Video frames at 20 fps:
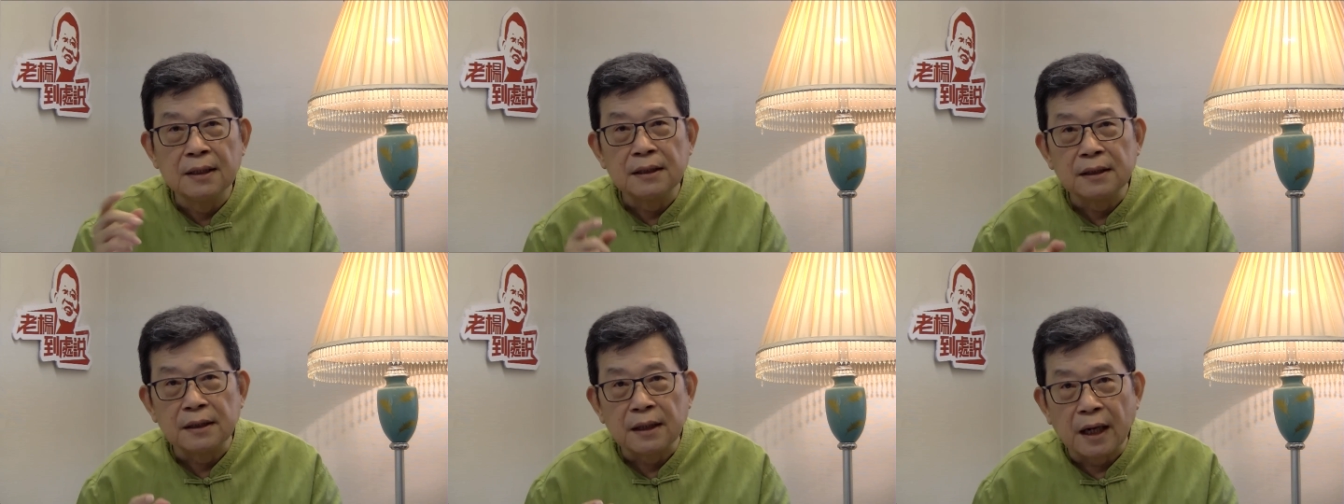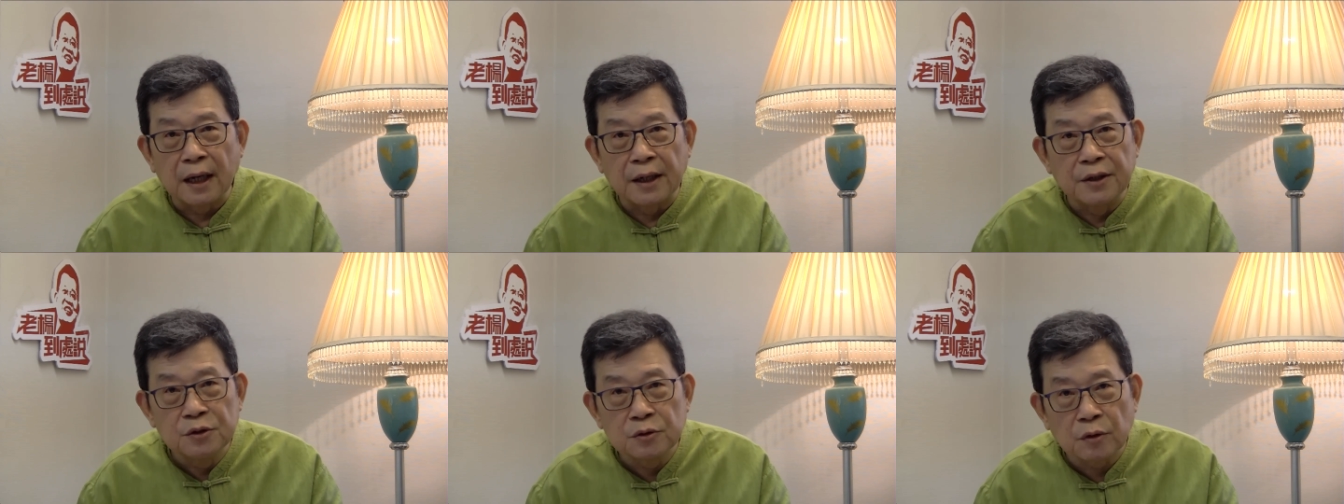
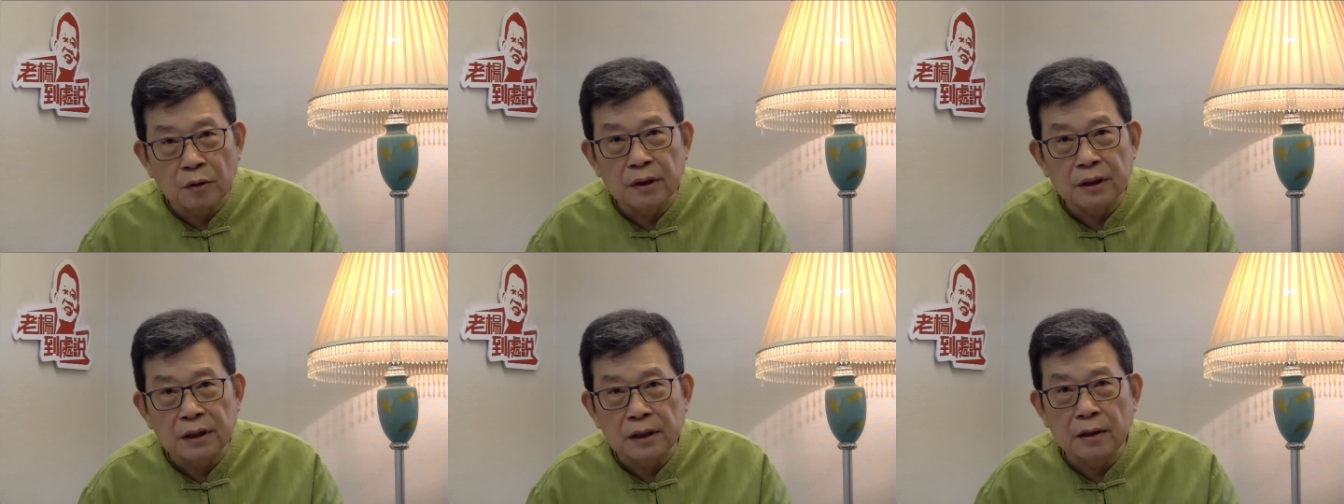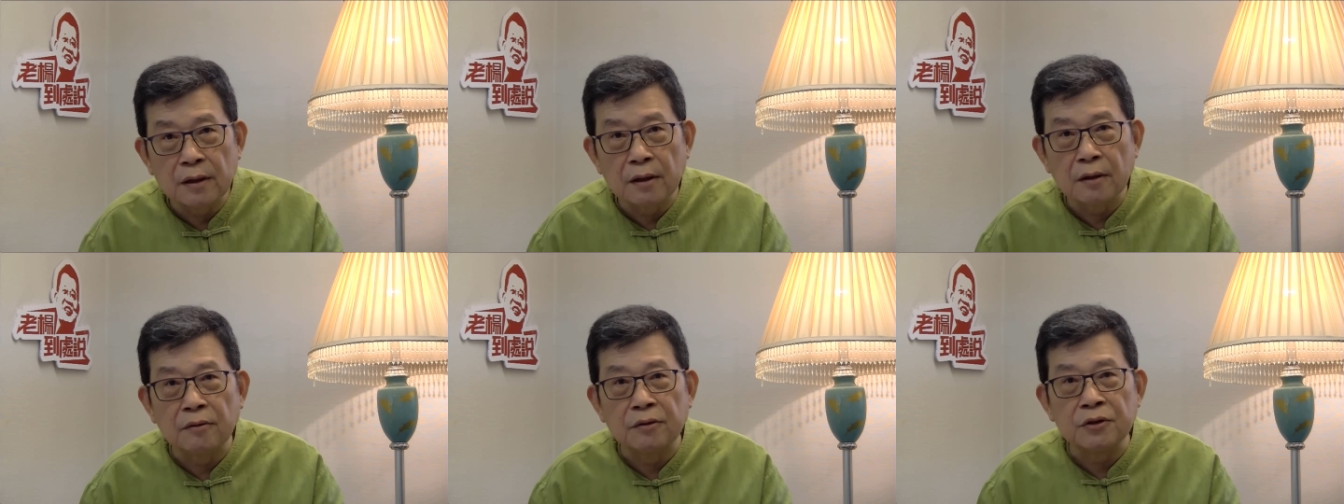很多人都
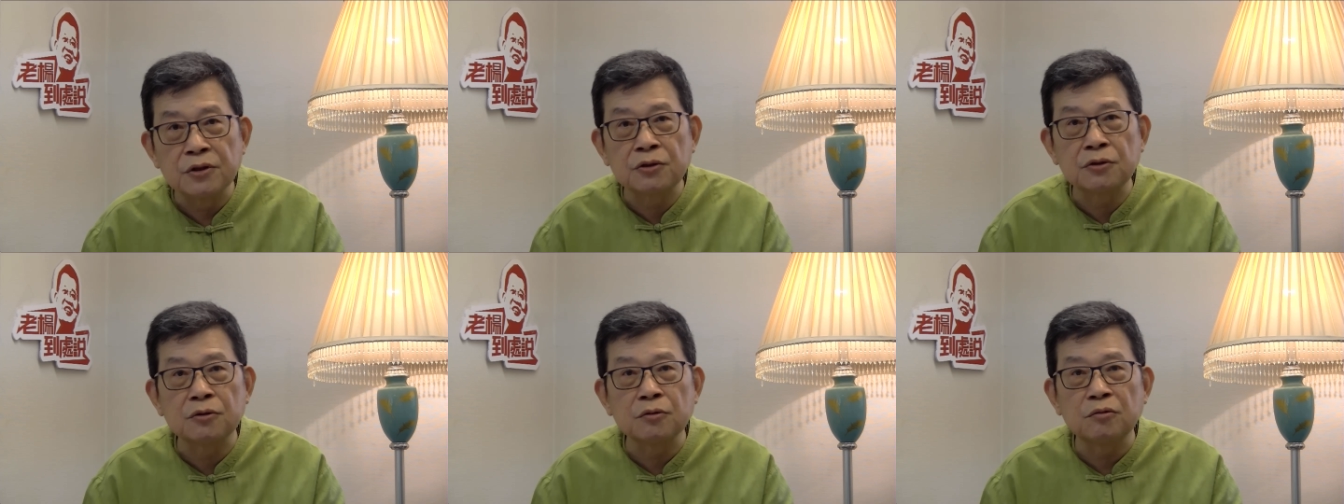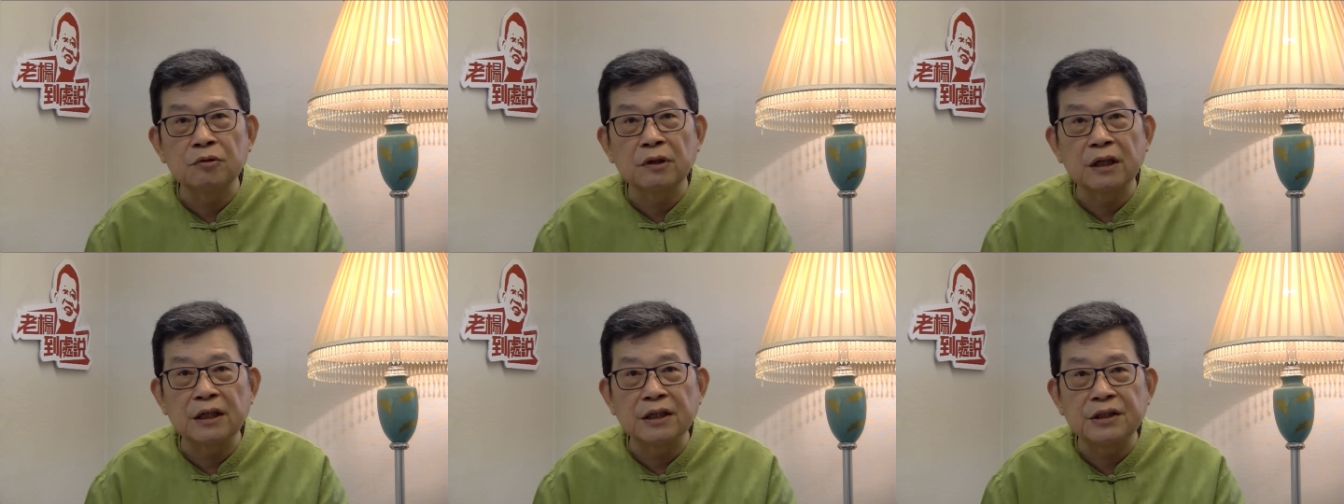认为苏
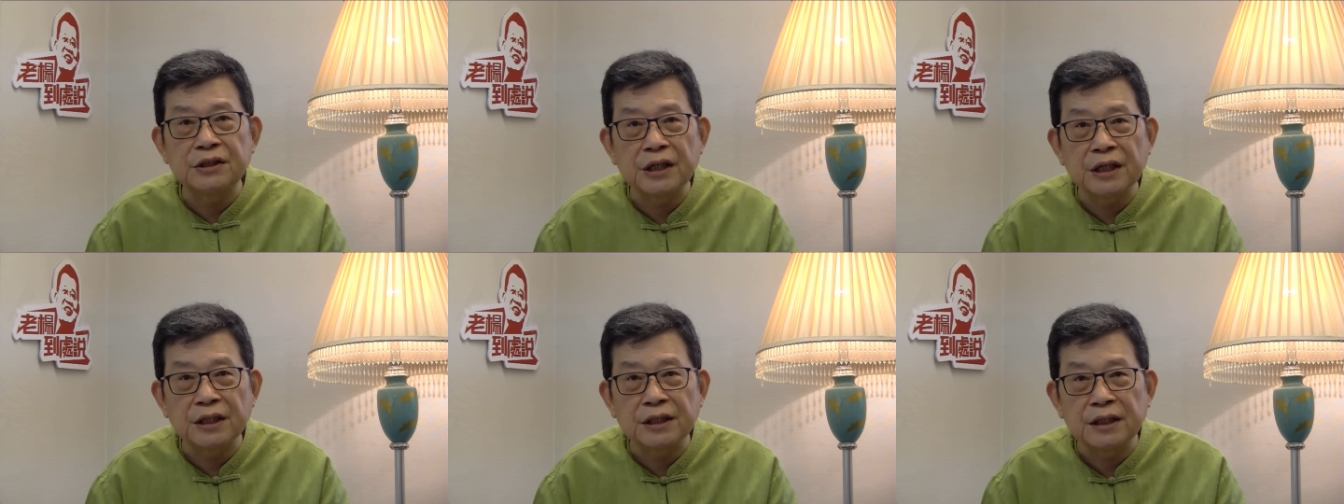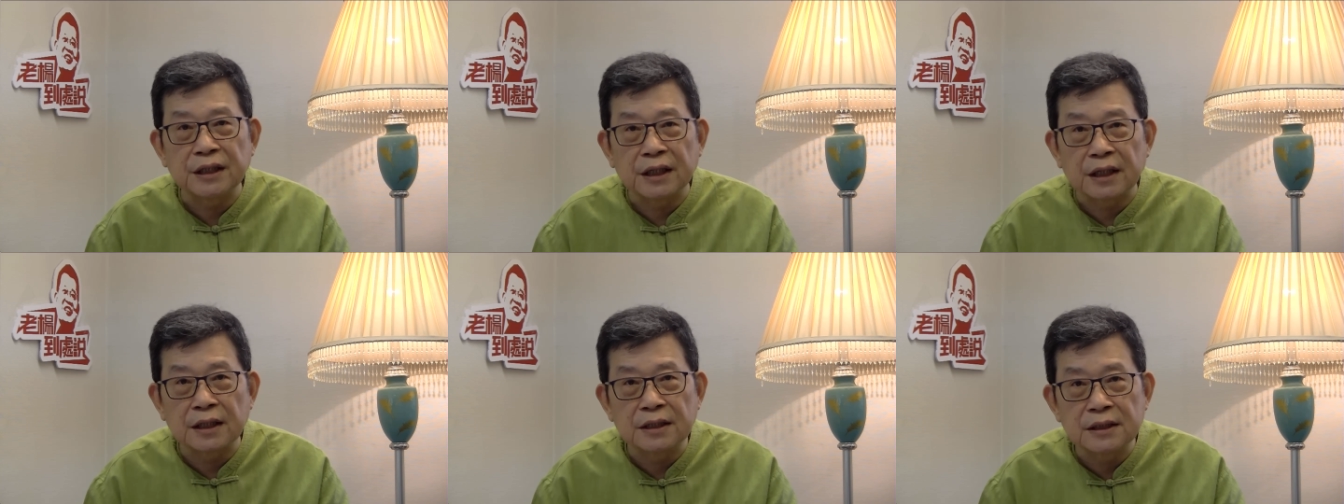联的解体
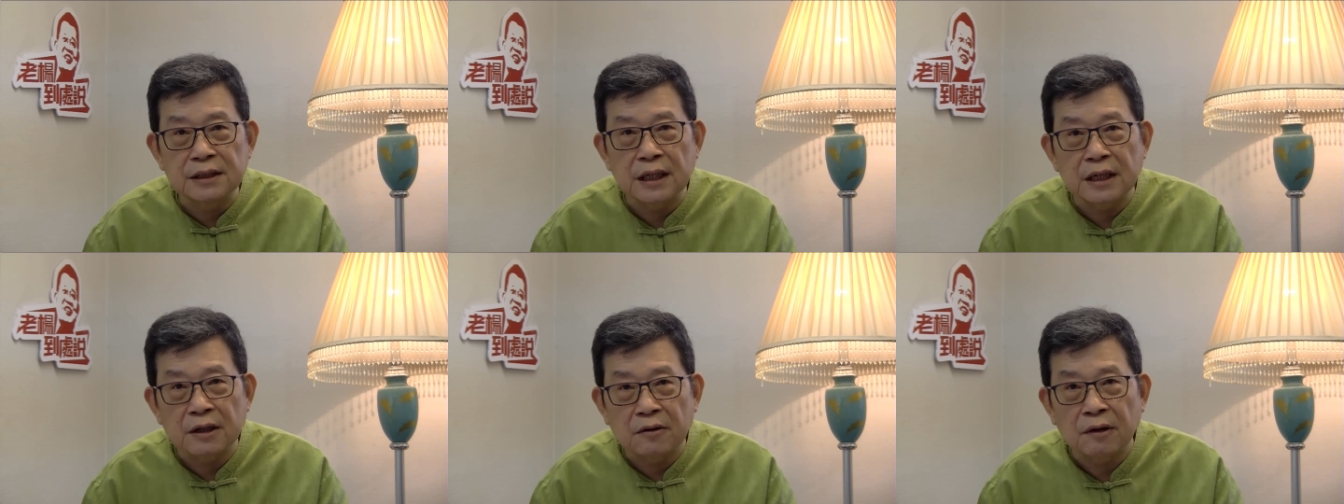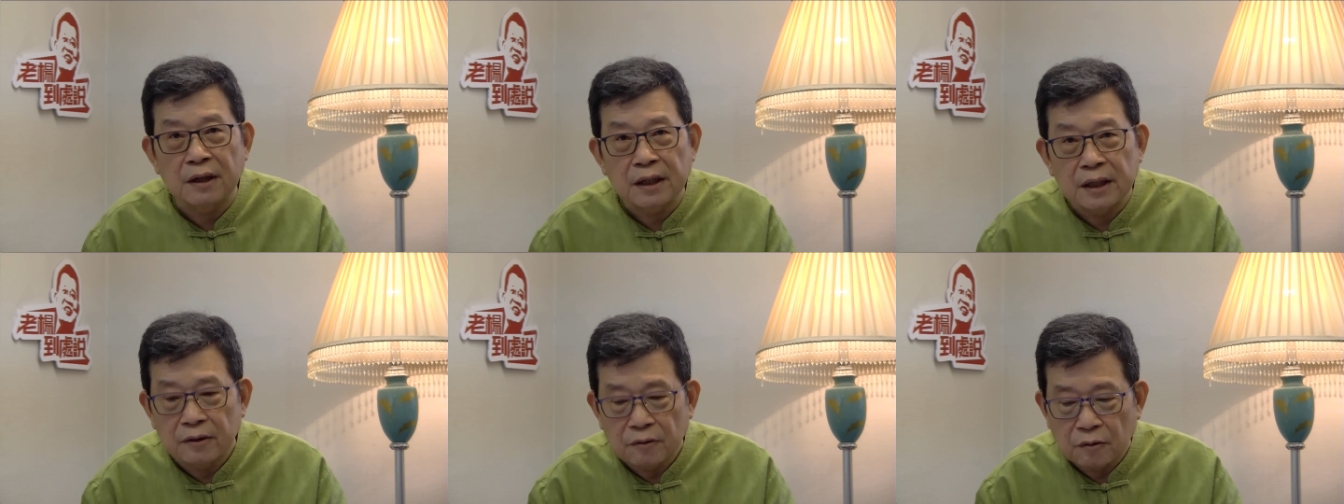跟这一块
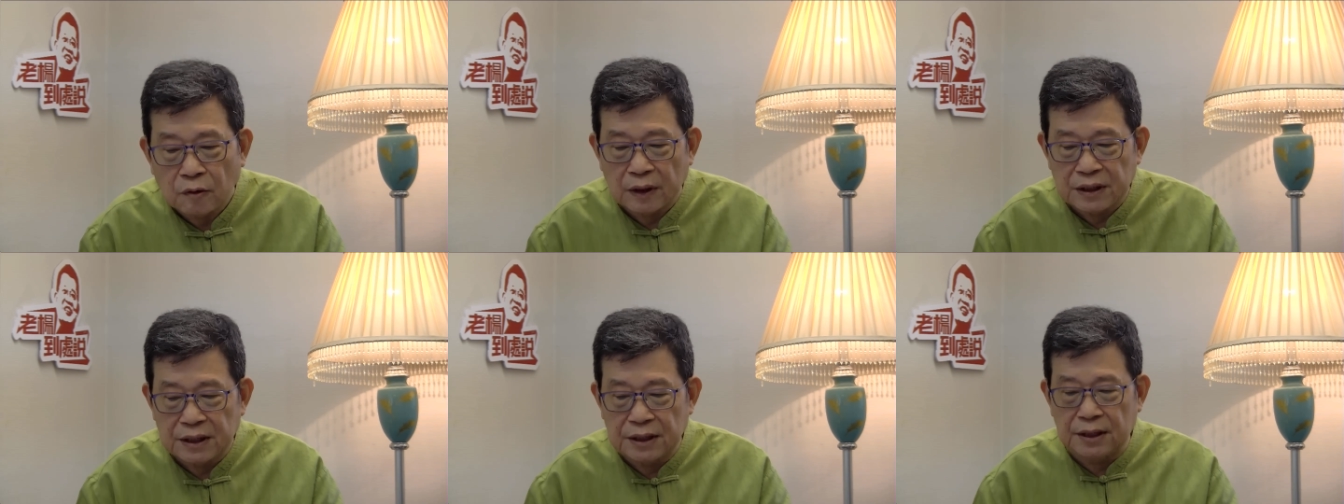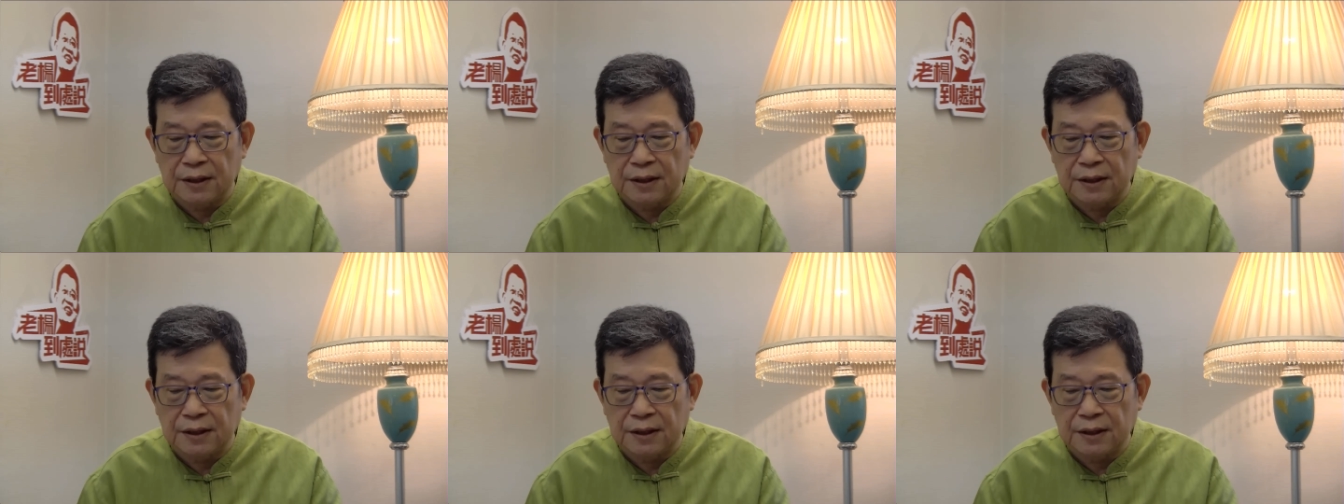也有关系。